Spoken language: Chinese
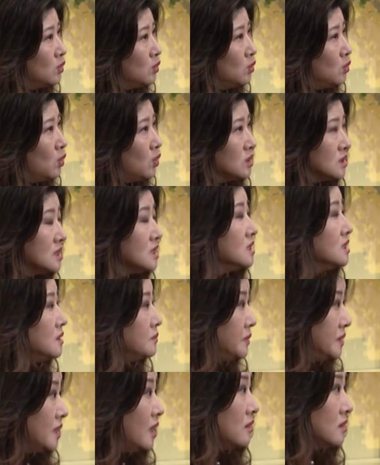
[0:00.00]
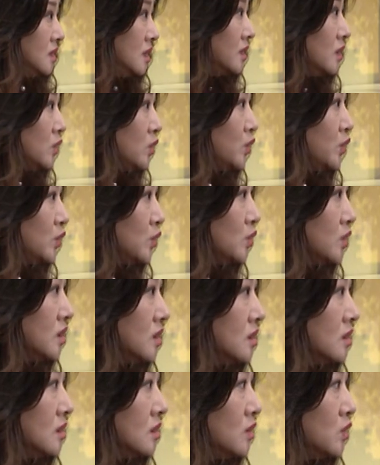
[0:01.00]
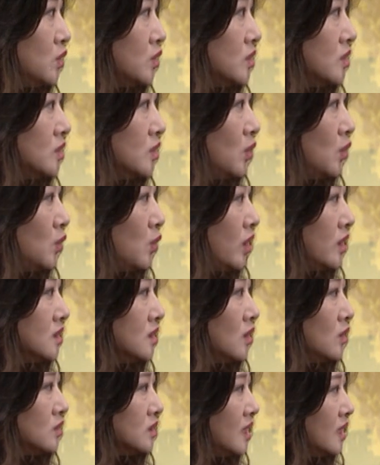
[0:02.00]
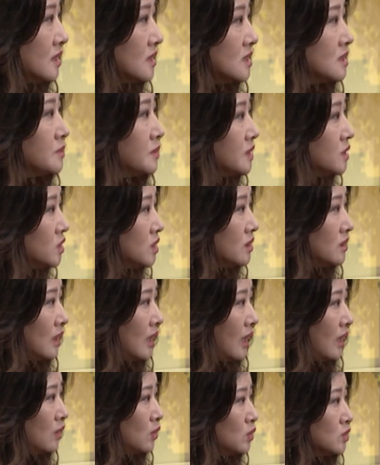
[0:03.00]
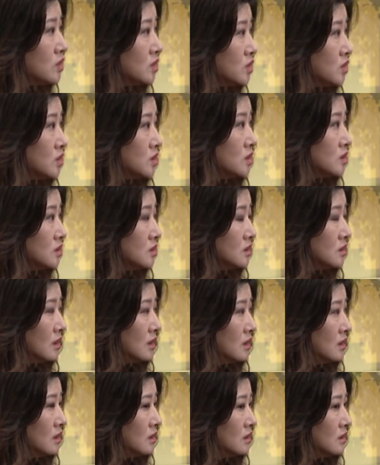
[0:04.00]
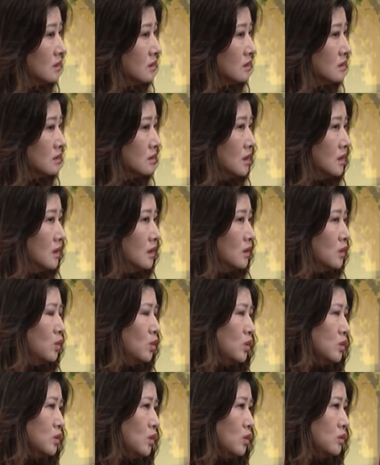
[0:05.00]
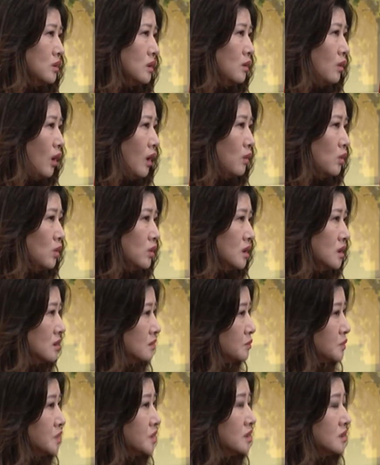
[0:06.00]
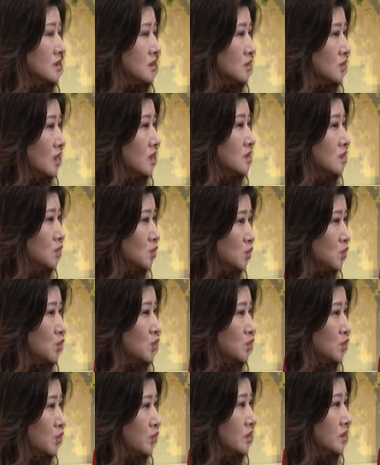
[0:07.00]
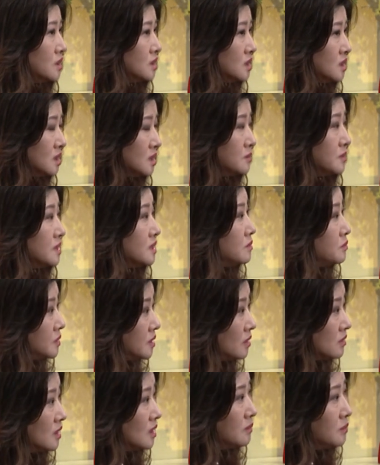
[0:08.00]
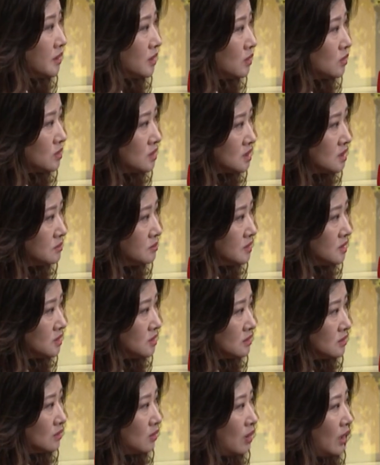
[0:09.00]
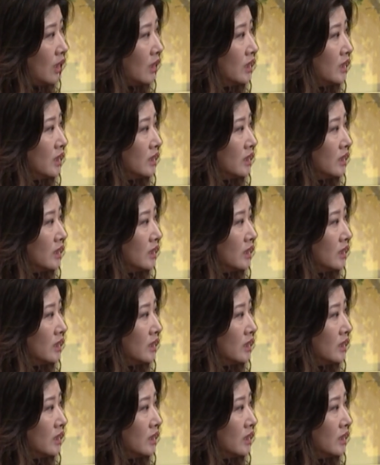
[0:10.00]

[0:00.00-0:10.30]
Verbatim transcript: 我自己比较清楚是就是有关这种像自闭症啦，或者是过动的话，我可能不是很清楚。但是如果所谓的是自闭症比较 typical 的自闭症的话，